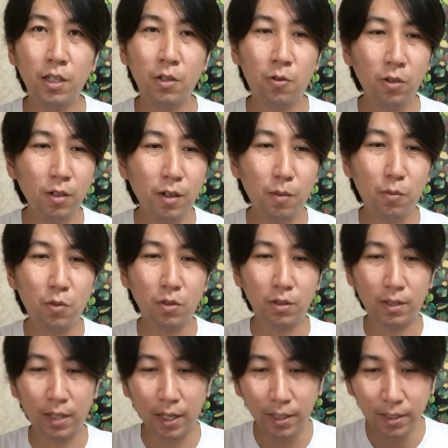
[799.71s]
これはもう
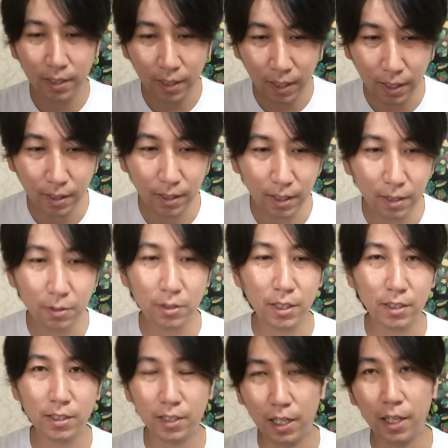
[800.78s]
大変なる
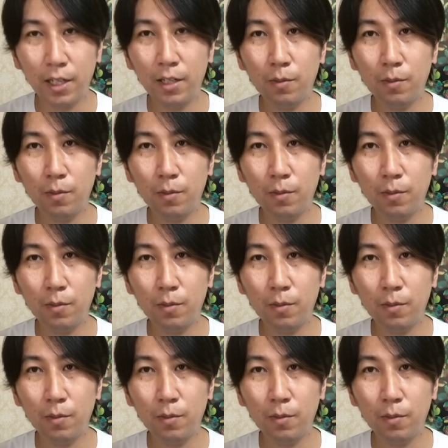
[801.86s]
ですね